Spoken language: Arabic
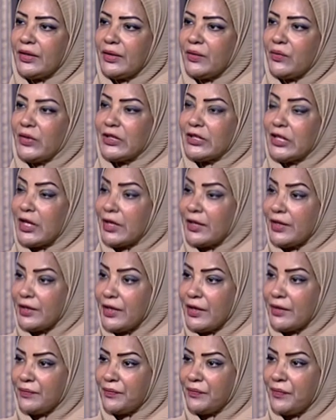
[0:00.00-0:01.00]

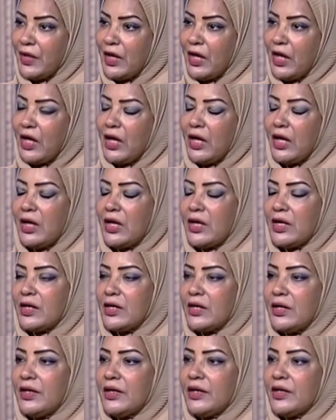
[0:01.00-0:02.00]
وتريه
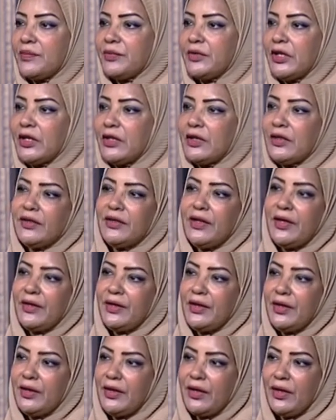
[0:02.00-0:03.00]
آه، اللي هي بتاع
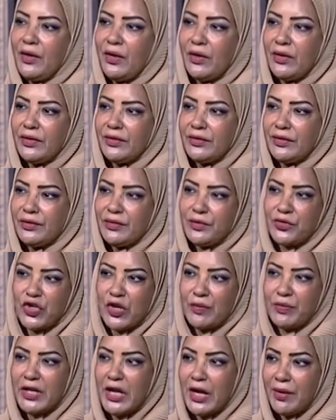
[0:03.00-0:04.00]
زي
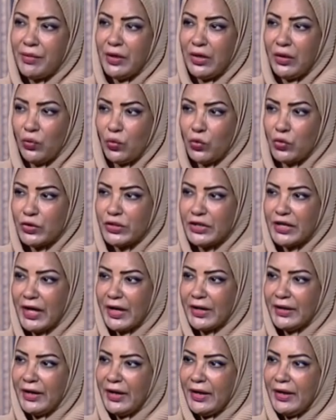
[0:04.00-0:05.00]
شبيهه بالعود
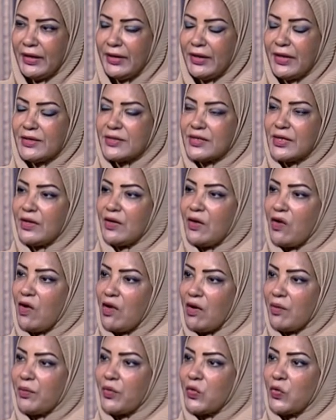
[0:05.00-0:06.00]
يعني حاليا زي
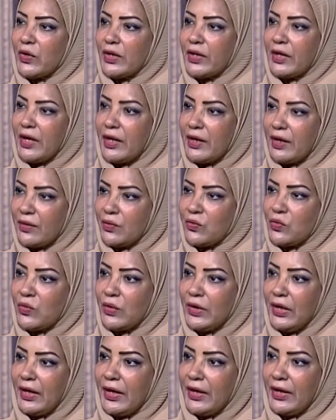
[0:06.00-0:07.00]
الهرب والجنك
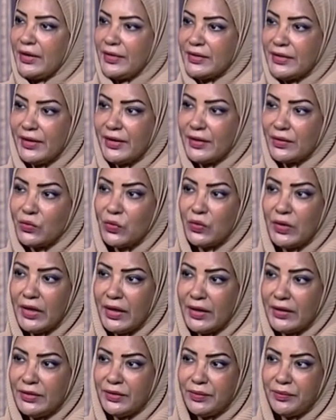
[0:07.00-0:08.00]
والحاجات ديت
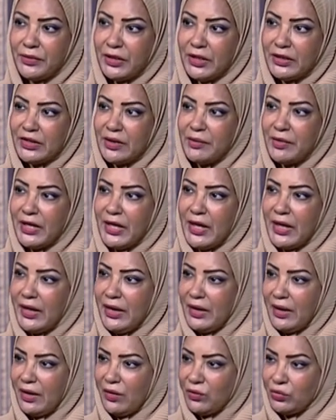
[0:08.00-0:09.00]
كلها دي بتعتمد
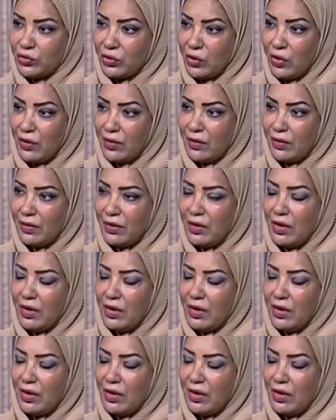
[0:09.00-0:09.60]
على اوتار